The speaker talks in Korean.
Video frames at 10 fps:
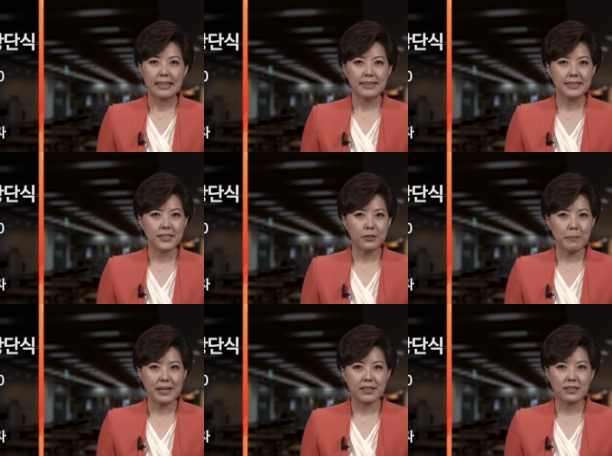그
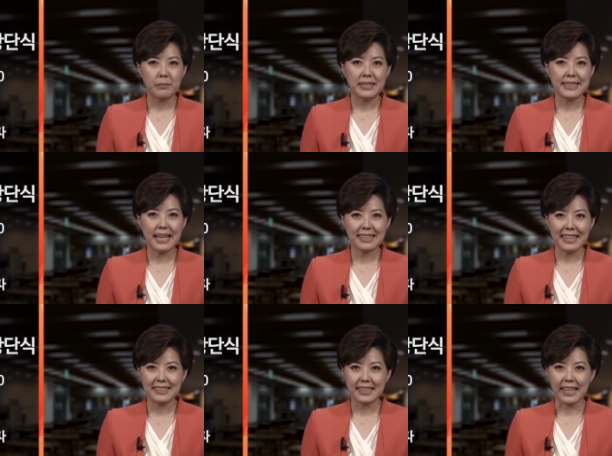첫 발걸음인
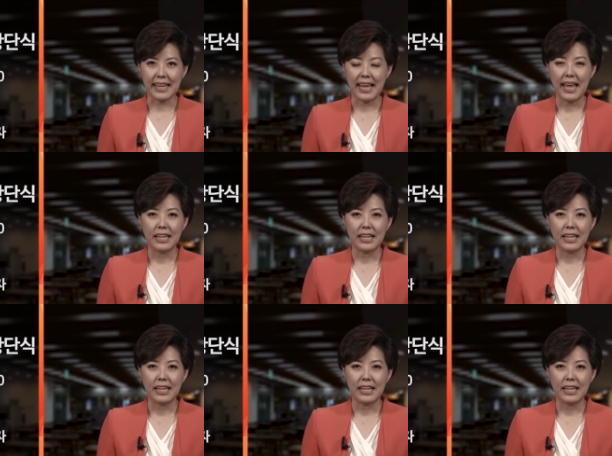창단식이